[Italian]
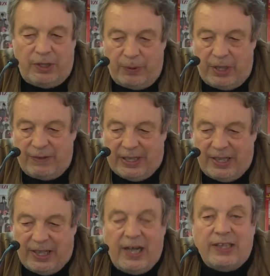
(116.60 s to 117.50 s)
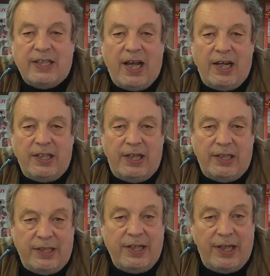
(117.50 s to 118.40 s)
siamo arrivati anche alla scala
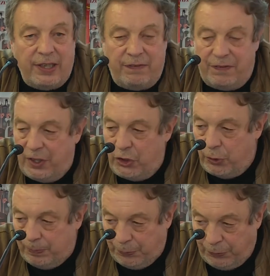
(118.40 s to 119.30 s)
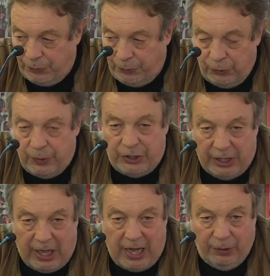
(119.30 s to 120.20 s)
del, dell'edificio. Mm, dunque
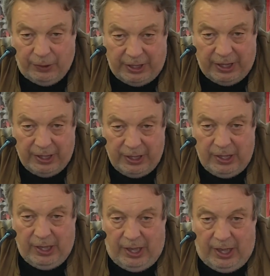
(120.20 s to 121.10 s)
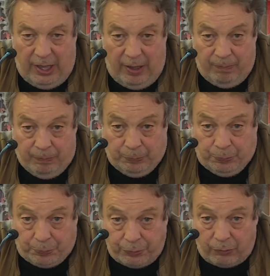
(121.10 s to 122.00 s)
cercando di...
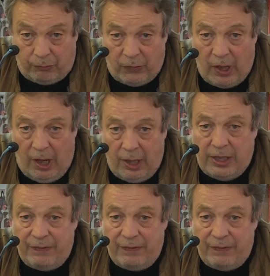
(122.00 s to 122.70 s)
Um, di